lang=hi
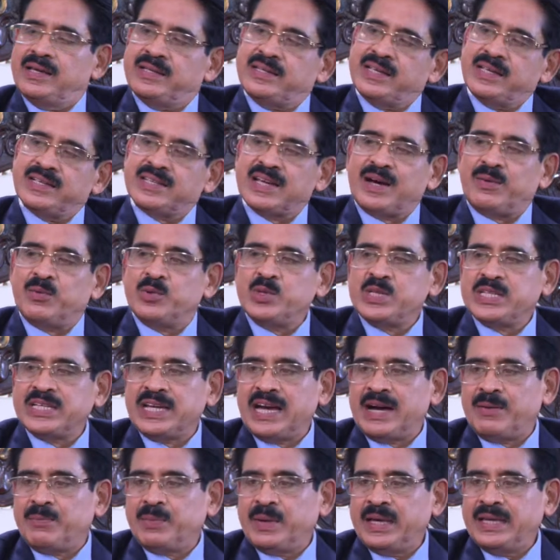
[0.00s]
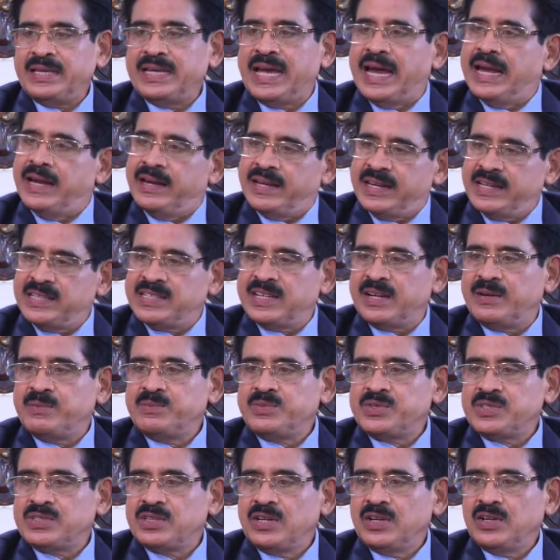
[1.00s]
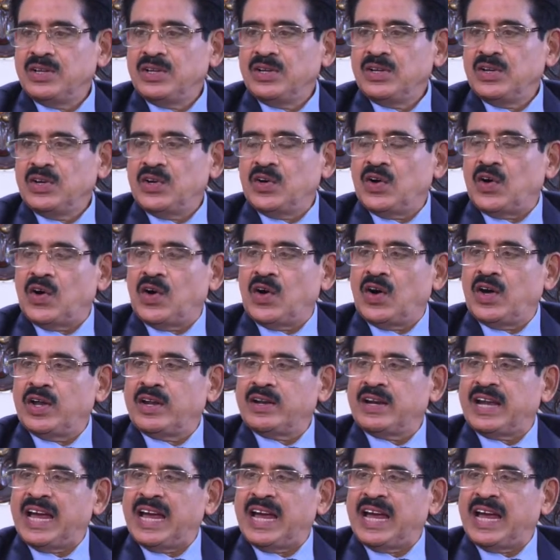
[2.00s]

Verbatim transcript: इसी साबुन से आपके ये एंटी जम्स और